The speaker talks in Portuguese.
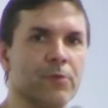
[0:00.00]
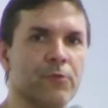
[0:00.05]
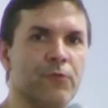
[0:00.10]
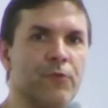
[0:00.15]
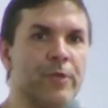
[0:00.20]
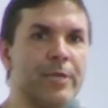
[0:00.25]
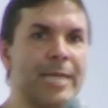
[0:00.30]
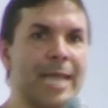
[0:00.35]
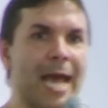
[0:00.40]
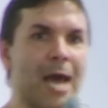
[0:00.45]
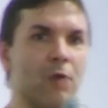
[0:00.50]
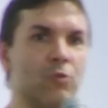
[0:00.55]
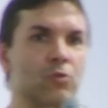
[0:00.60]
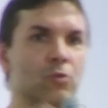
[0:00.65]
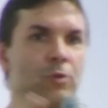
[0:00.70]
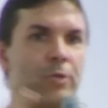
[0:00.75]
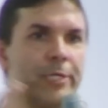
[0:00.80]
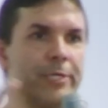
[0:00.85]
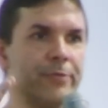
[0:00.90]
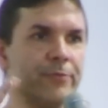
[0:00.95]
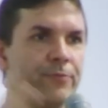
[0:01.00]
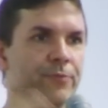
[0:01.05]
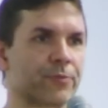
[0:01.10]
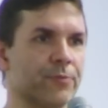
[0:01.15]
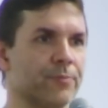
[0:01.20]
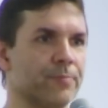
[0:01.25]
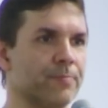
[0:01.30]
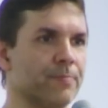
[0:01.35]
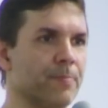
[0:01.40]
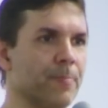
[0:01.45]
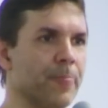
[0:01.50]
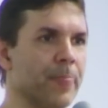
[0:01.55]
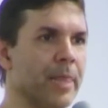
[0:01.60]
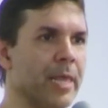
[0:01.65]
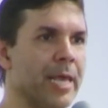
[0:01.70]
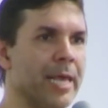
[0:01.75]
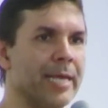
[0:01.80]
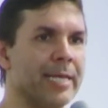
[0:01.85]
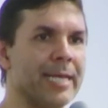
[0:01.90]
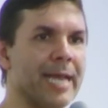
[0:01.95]
Final do livro,
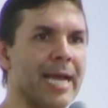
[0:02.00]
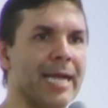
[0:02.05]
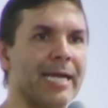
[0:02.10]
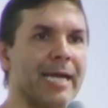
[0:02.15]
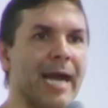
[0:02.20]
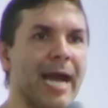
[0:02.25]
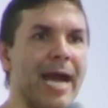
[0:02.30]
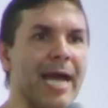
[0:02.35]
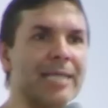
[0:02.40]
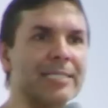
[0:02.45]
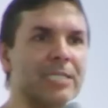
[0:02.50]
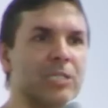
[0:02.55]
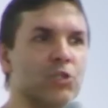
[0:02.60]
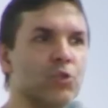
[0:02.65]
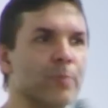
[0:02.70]
na casa